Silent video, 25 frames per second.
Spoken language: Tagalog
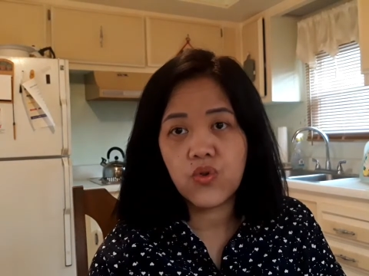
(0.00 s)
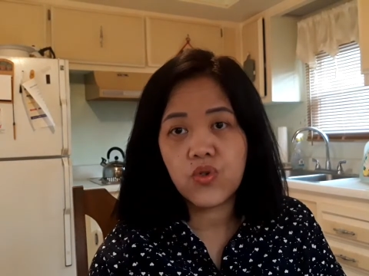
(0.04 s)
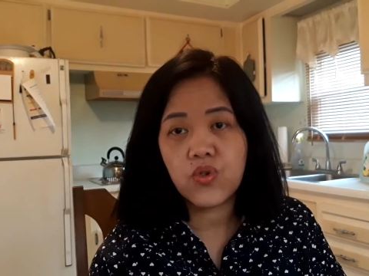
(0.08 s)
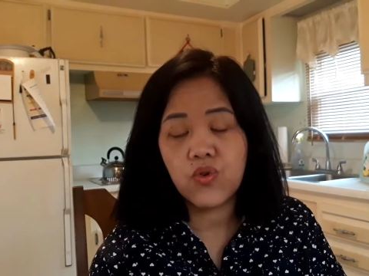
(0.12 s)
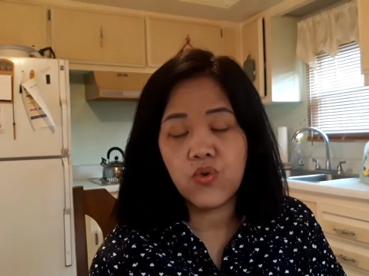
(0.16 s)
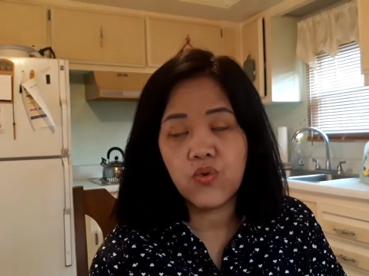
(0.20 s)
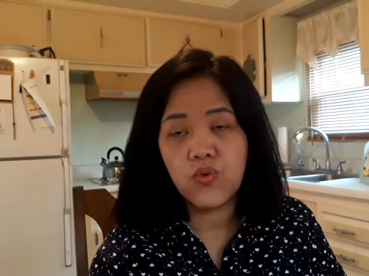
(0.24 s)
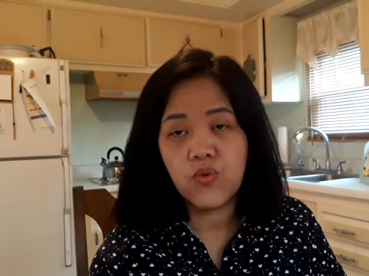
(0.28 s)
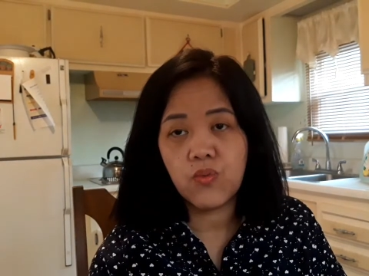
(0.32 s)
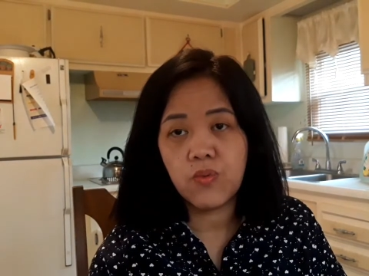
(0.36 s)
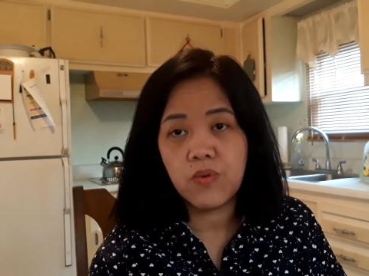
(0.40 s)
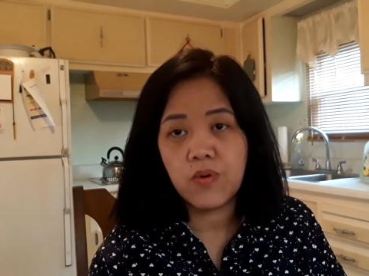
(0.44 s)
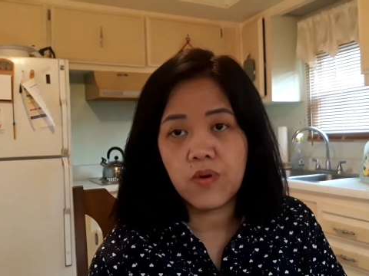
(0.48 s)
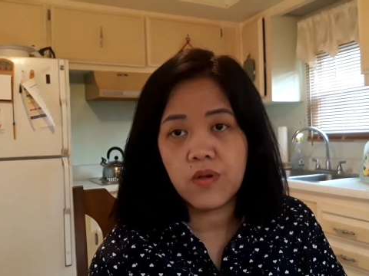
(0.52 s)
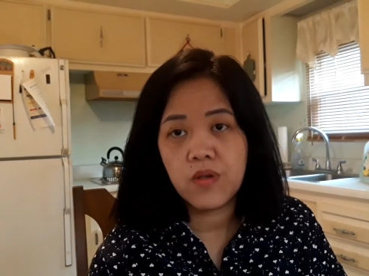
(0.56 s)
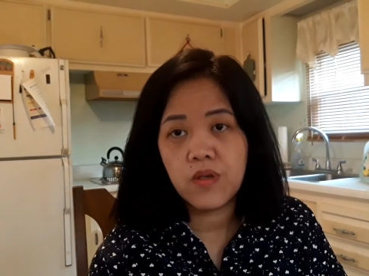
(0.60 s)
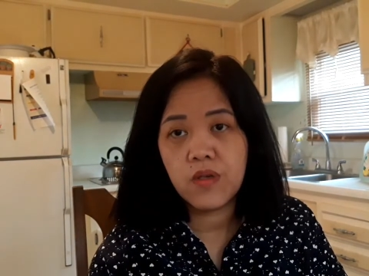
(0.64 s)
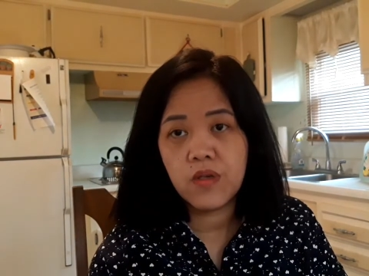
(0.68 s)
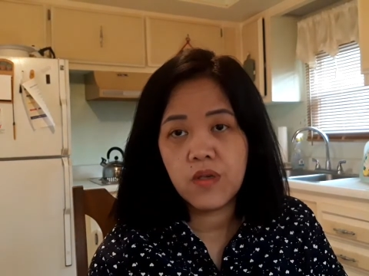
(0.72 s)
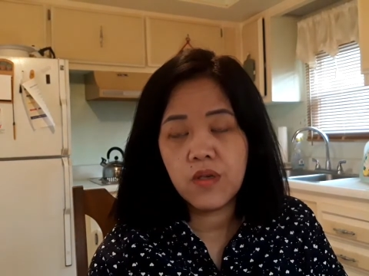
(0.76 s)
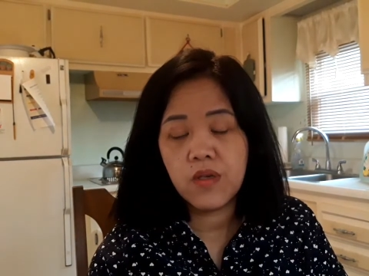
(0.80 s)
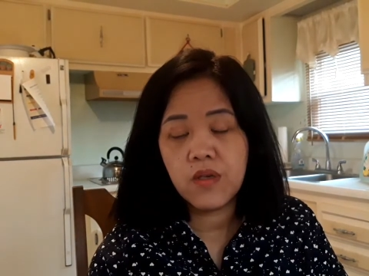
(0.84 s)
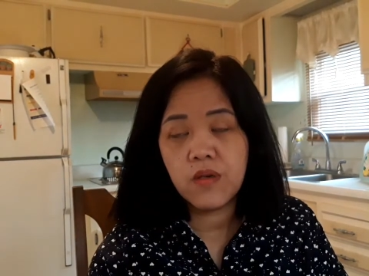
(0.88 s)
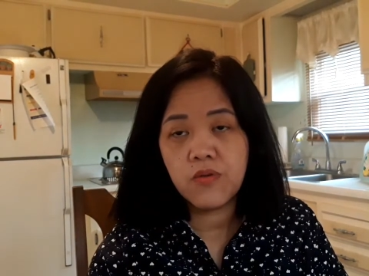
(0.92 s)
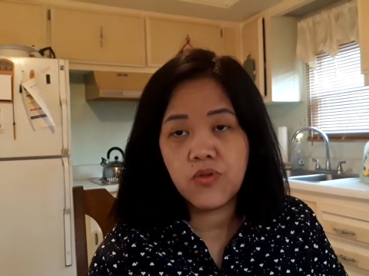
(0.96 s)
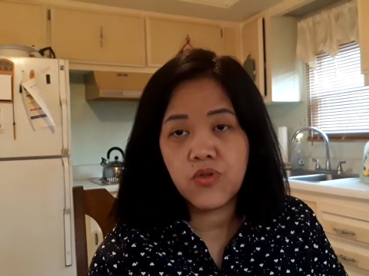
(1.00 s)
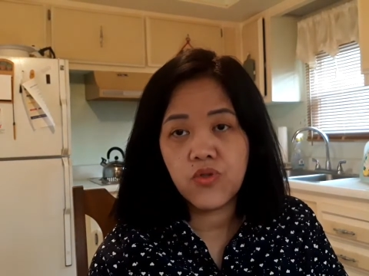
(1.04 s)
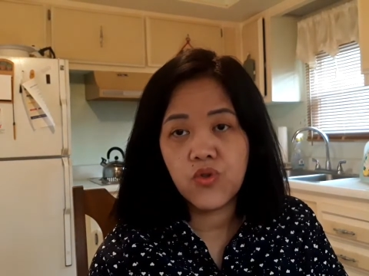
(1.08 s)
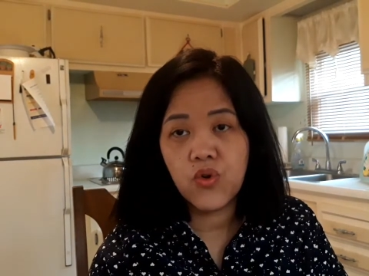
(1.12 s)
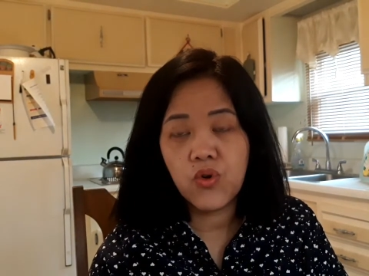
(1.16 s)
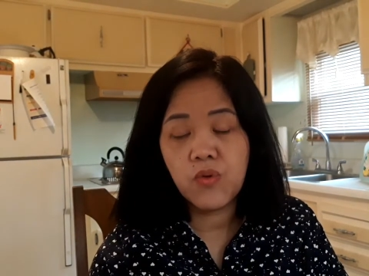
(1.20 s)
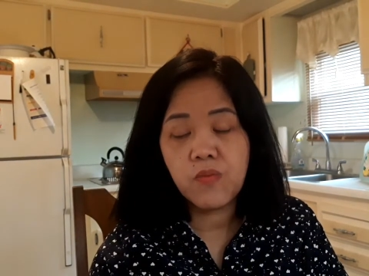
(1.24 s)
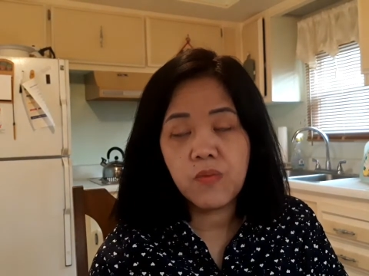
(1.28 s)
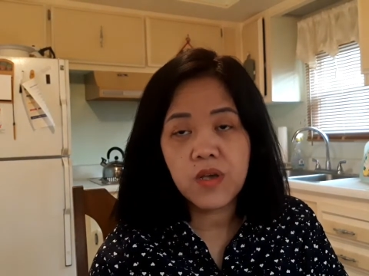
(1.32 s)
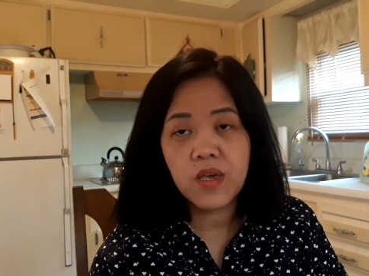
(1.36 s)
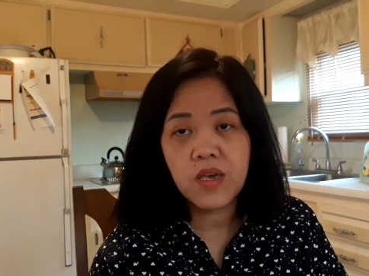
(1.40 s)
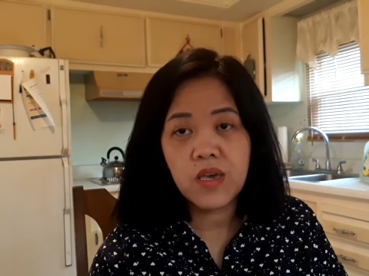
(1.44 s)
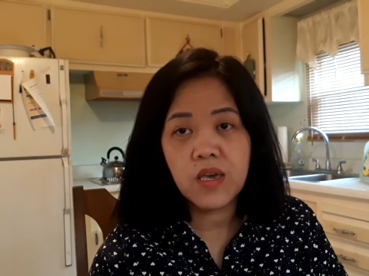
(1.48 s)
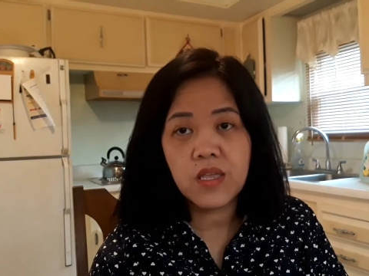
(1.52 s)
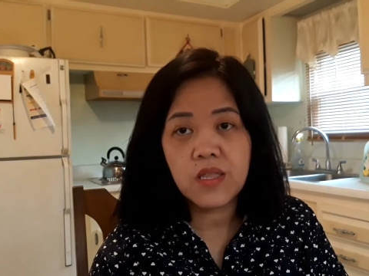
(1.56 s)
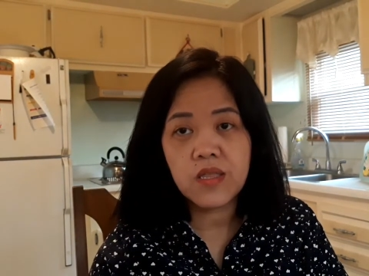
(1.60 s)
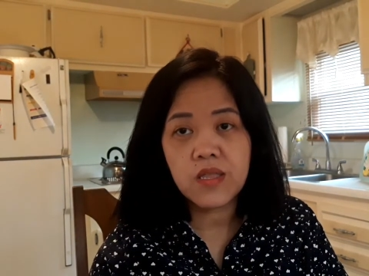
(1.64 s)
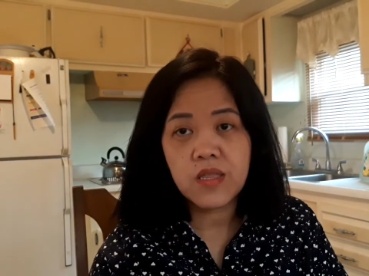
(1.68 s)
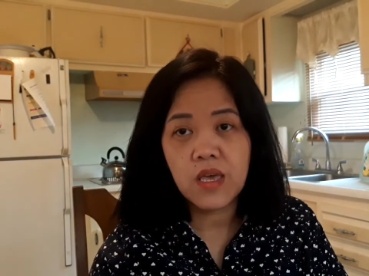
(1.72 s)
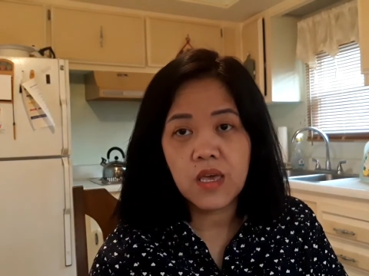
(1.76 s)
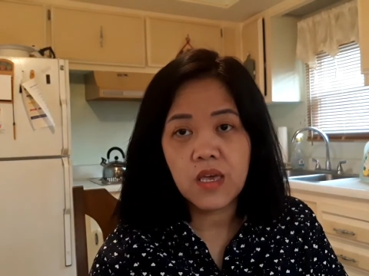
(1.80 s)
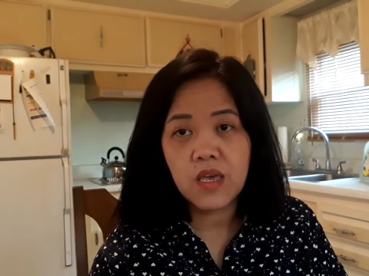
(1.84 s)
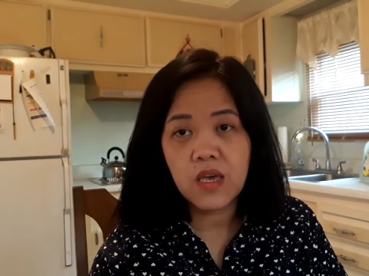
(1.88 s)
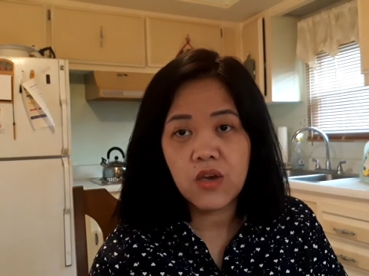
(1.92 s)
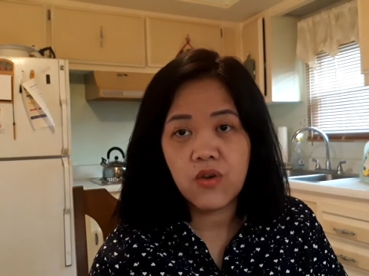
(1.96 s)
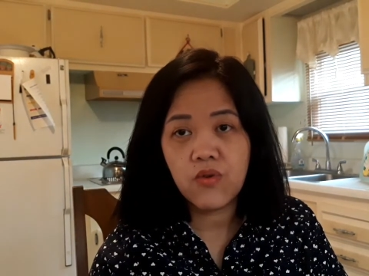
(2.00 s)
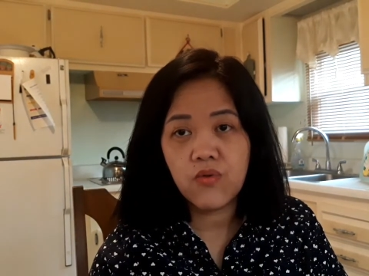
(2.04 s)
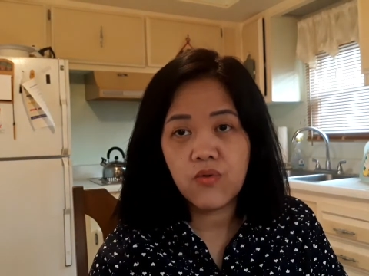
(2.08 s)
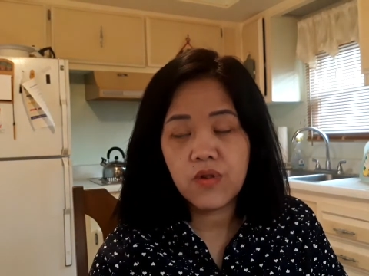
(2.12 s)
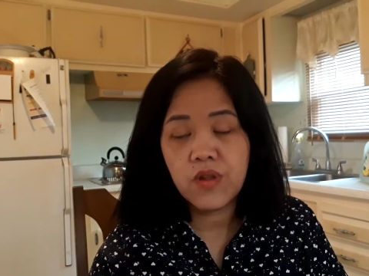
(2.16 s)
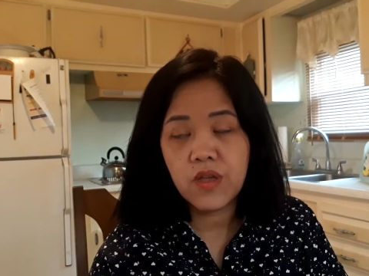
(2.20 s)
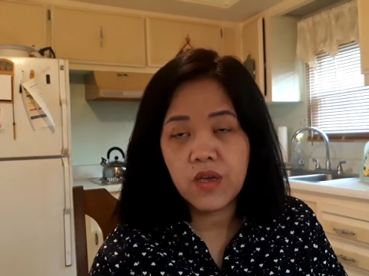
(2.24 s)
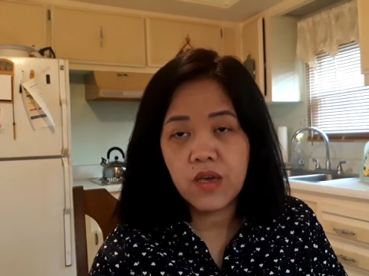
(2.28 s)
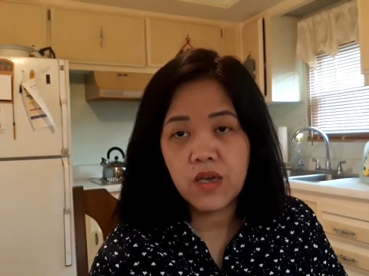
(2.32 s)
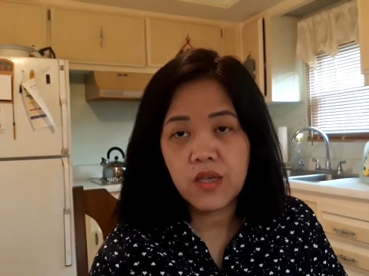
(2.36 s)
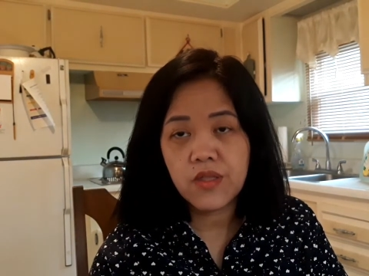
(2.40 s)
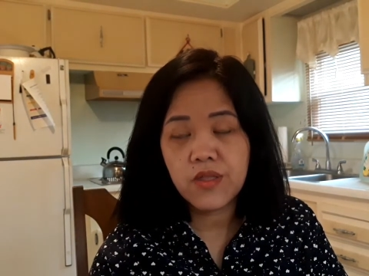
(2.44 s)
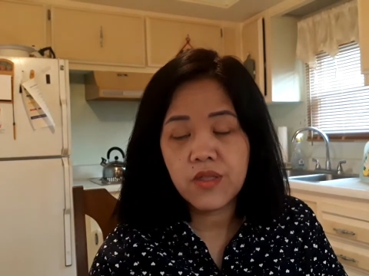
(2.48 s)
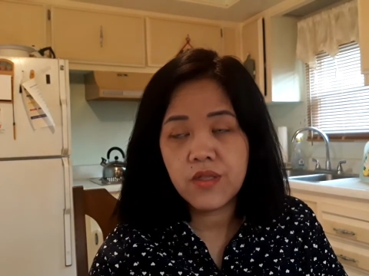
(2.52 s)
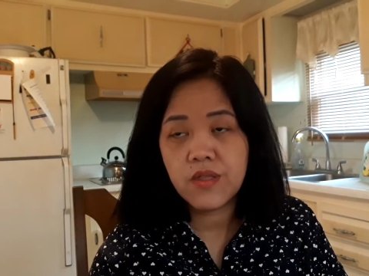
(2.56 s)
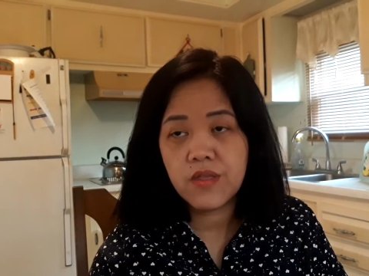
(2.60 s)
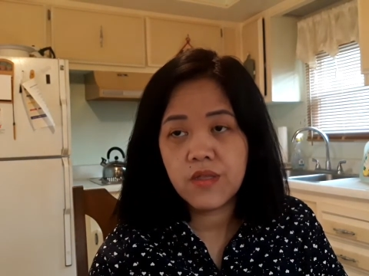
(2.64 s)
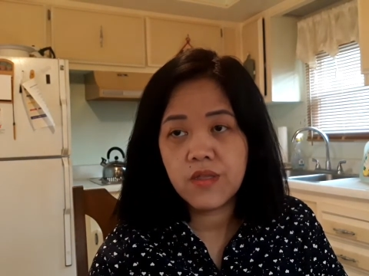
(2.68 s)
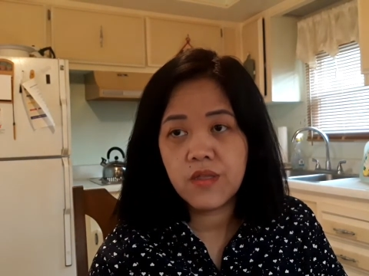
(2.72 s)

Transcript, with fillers: So, doon maghihintay kayo ulit.